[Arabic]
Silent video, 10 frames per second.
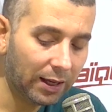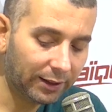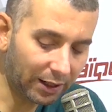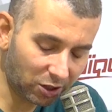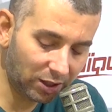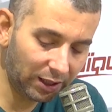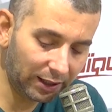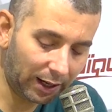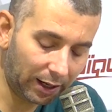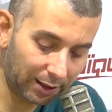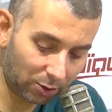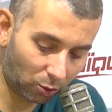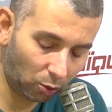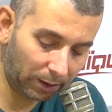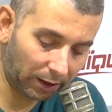تشديد على
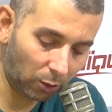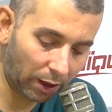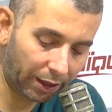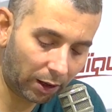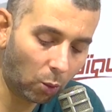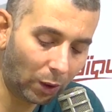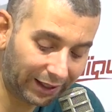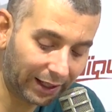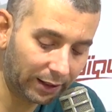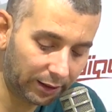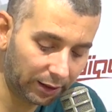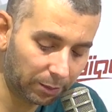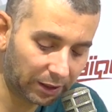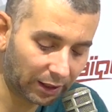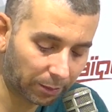صعوبة الوضع والتهديد
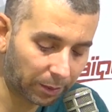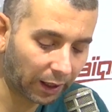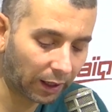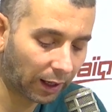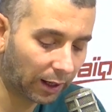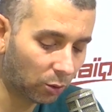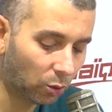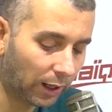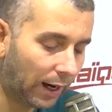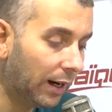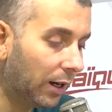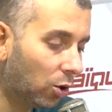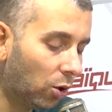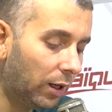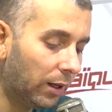بتطبيق القانون على
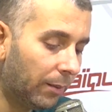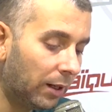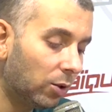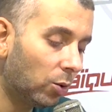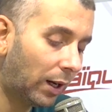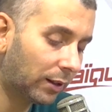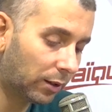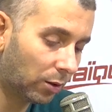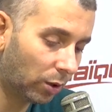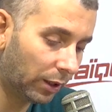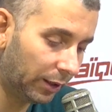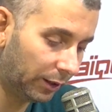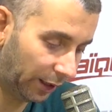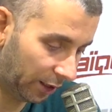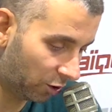كل من يعطل
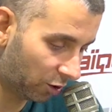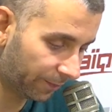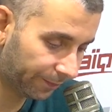الإنتاج